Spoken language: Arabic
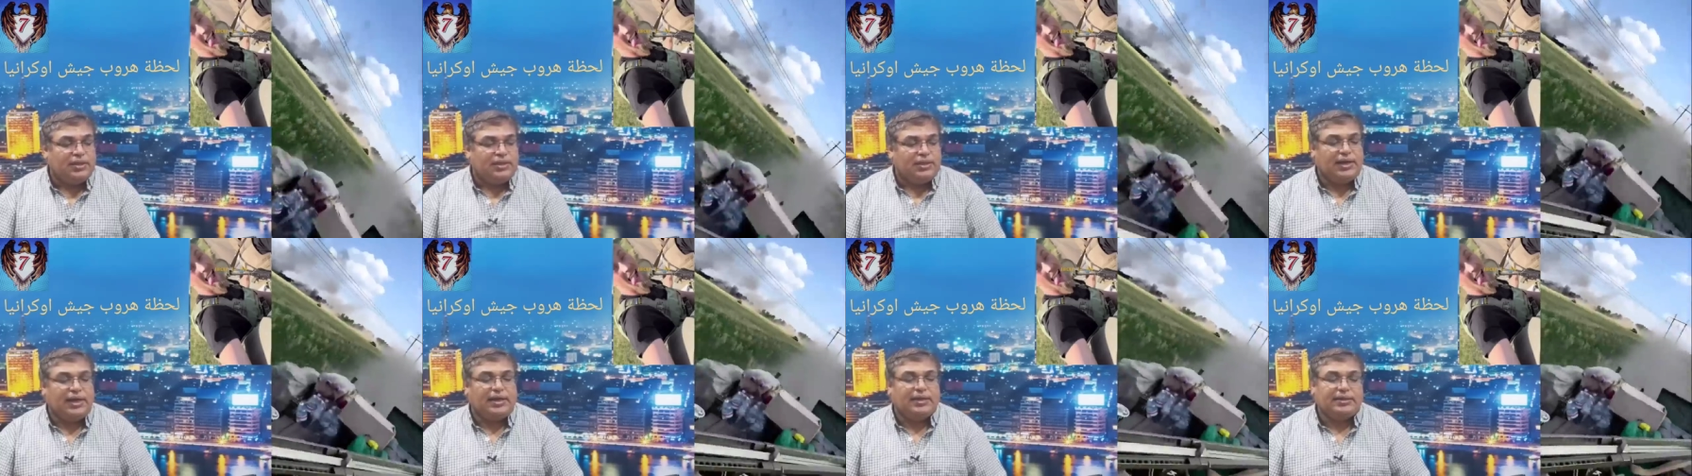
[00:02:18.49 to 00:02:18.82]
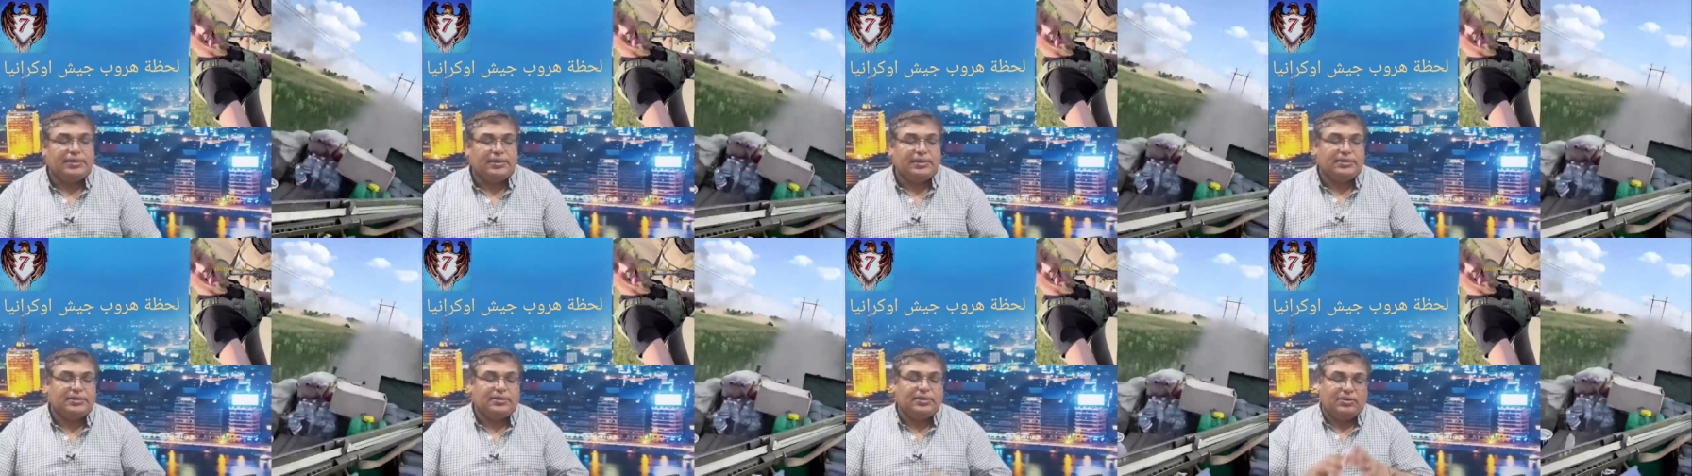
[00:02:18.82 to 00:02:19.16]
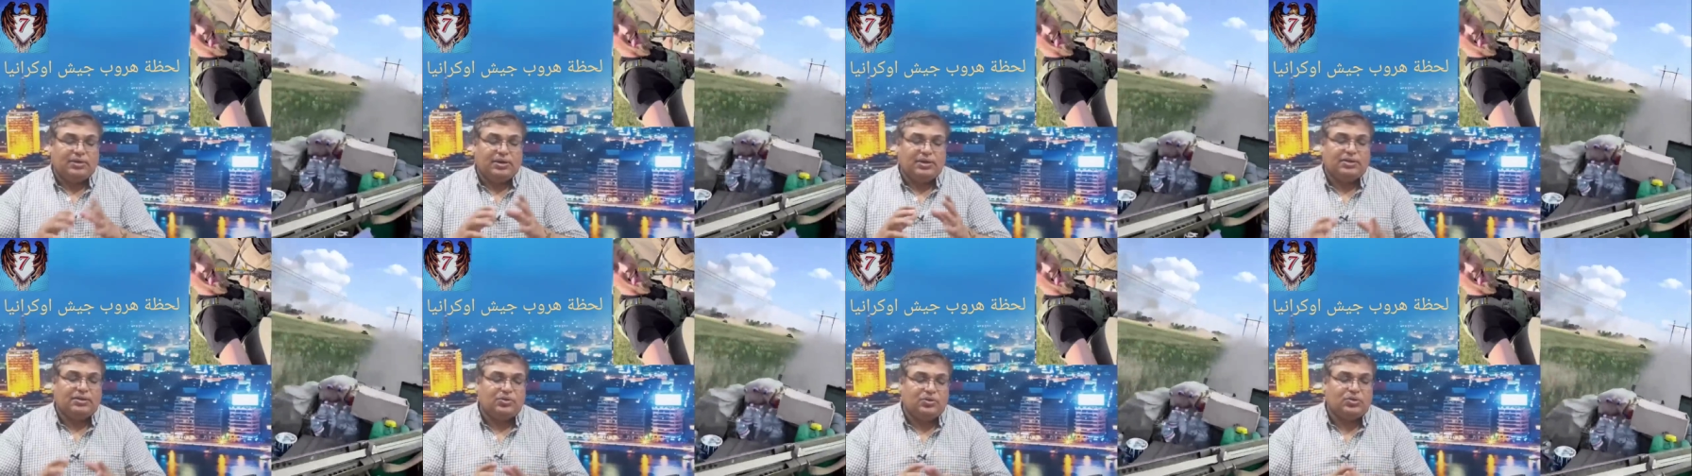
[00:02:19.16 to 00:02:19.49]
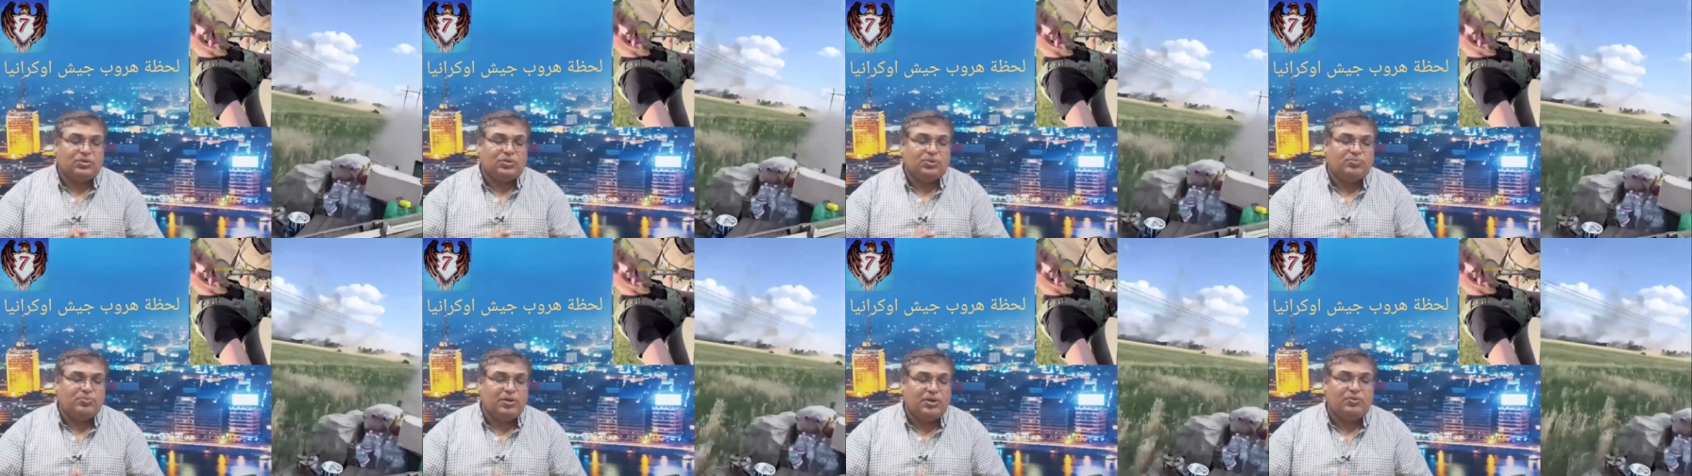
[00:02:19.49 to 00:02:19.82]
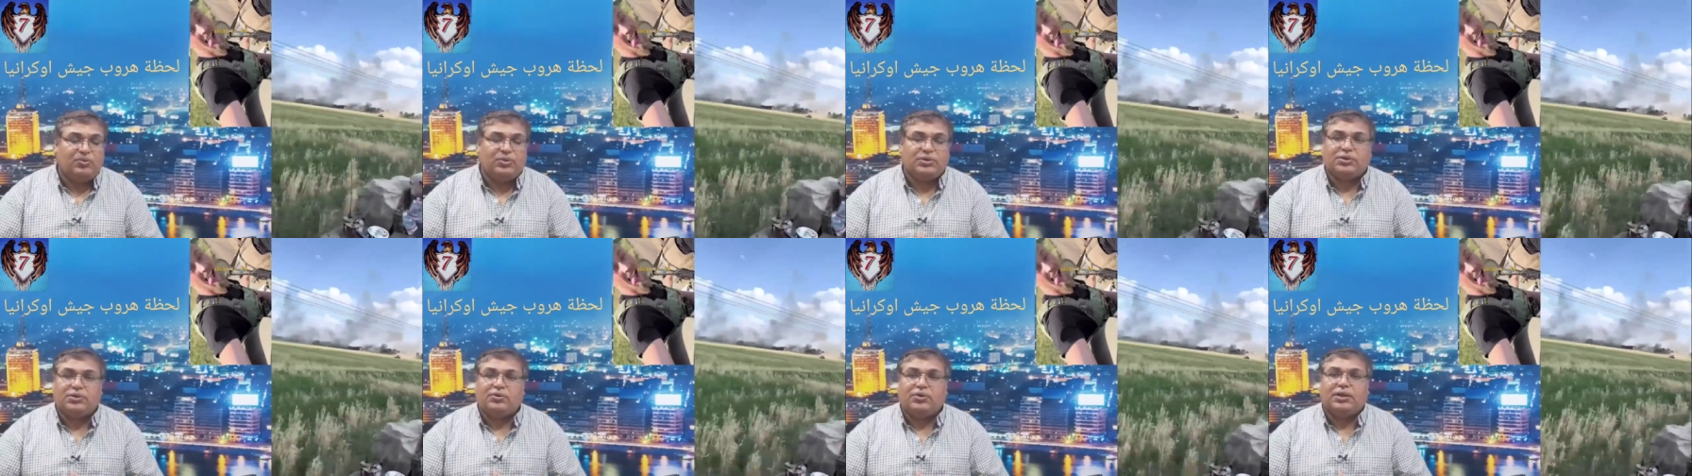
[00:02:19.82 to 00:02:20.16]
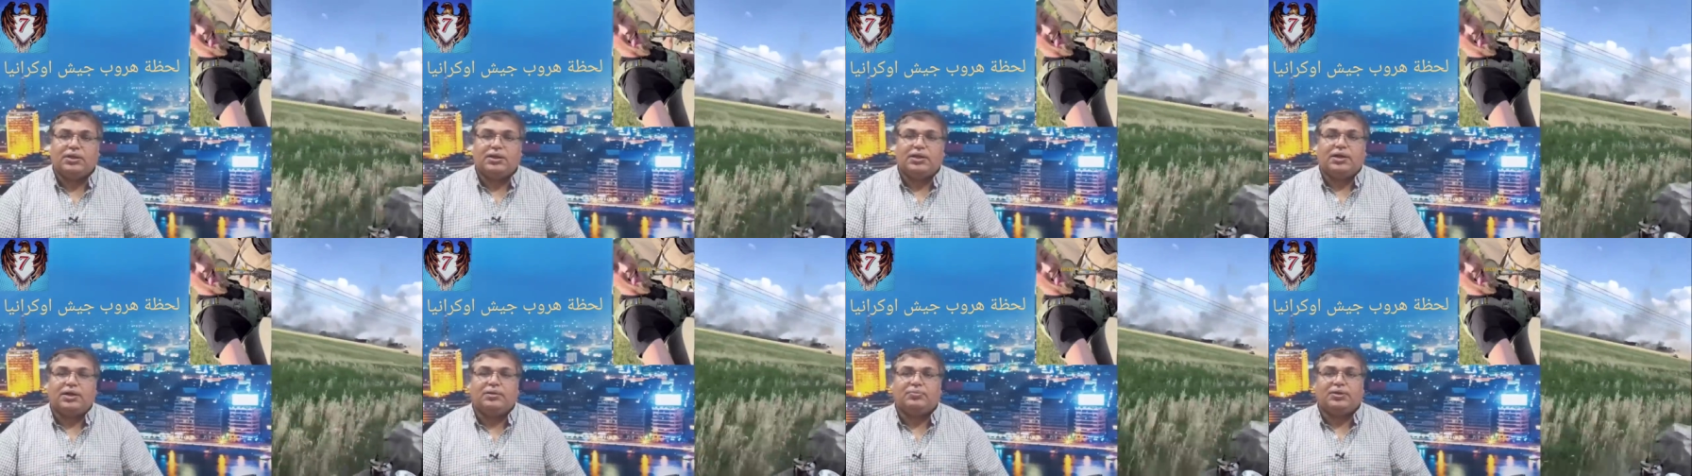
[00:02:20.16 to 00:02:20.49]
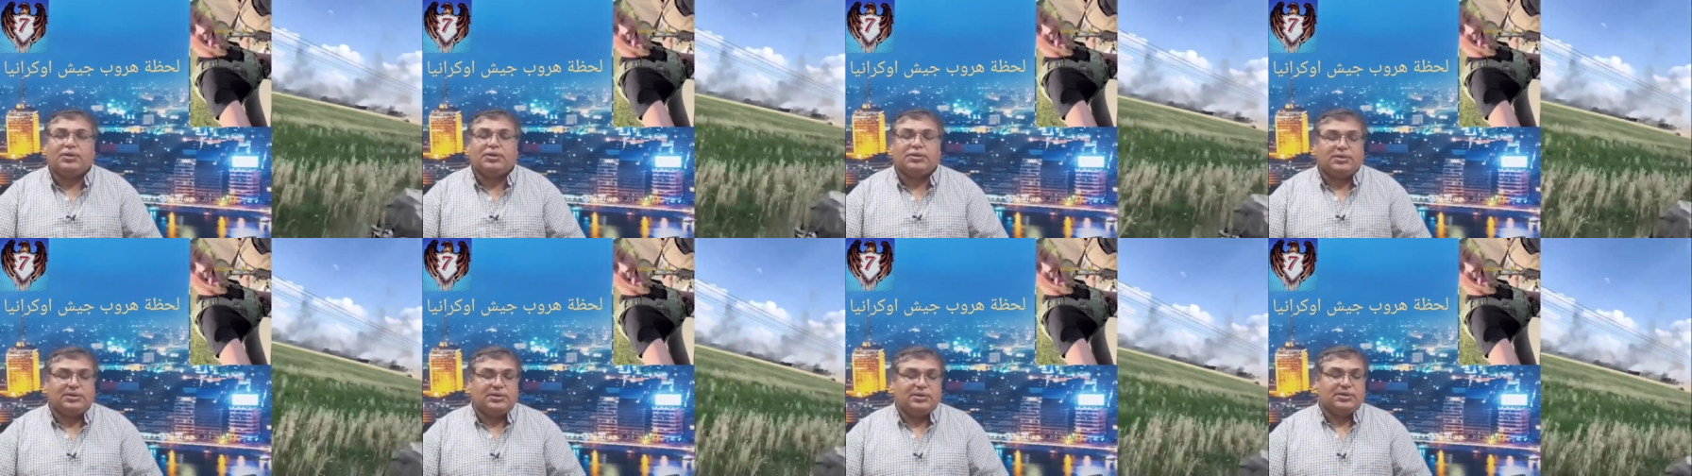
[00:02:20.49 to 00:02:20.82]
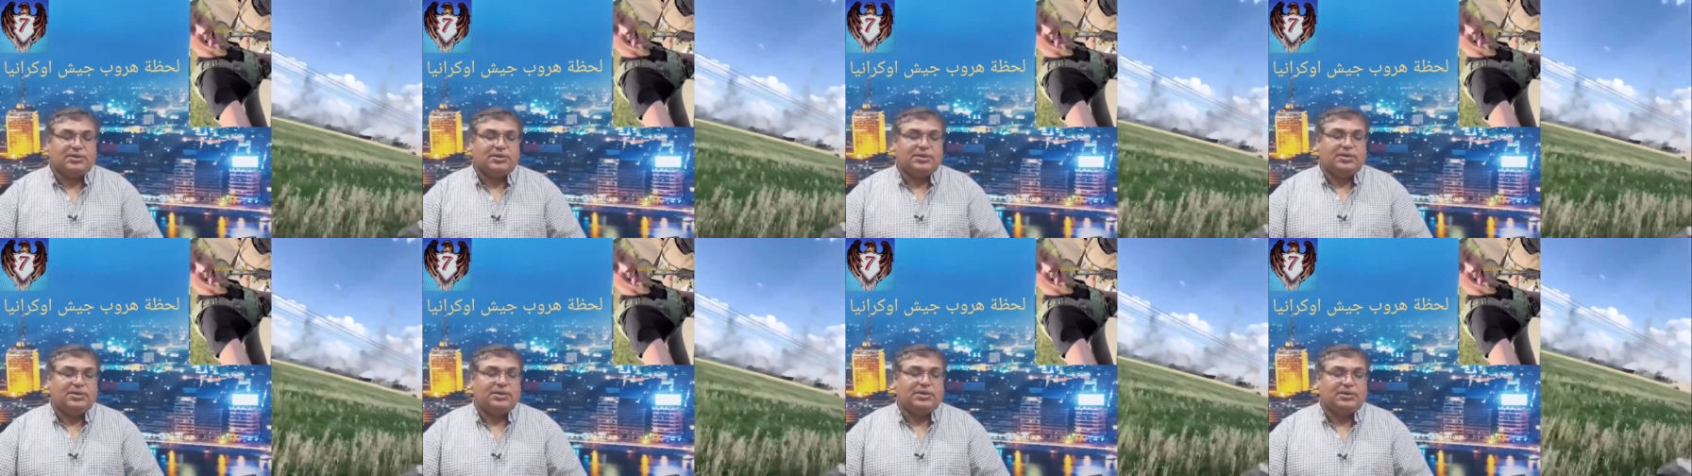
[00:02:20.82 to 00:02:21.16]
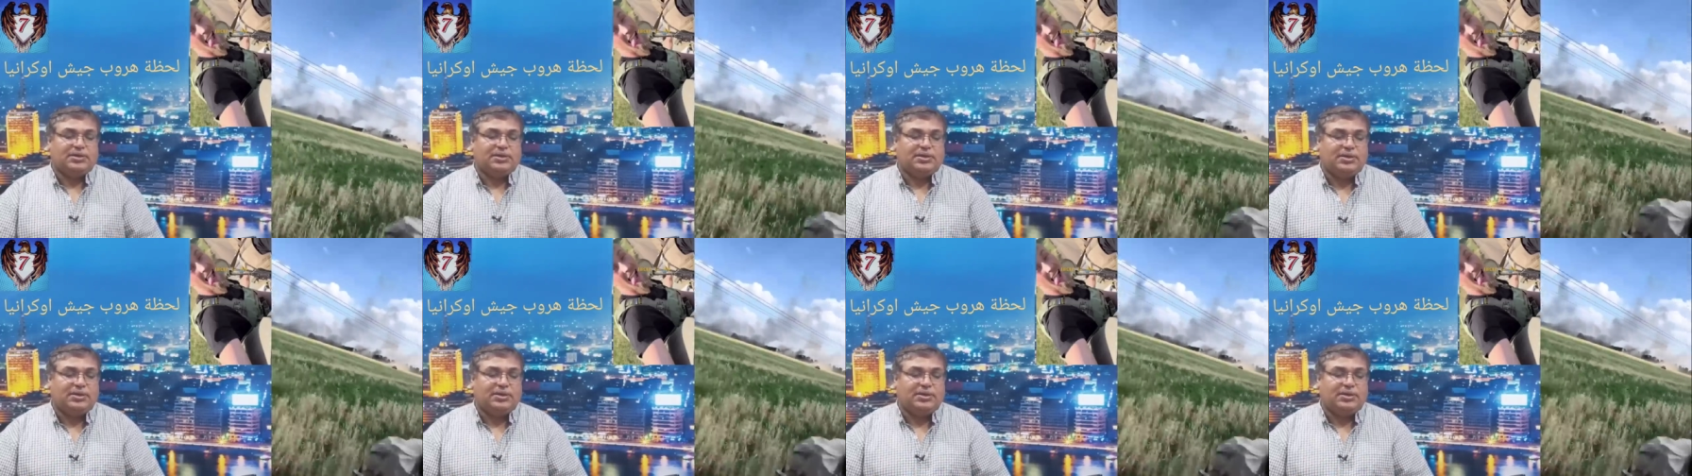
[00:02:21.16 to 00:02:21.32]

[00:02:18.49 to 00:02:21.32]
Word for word: يعني دول أوروبا ودول البلطيق آه،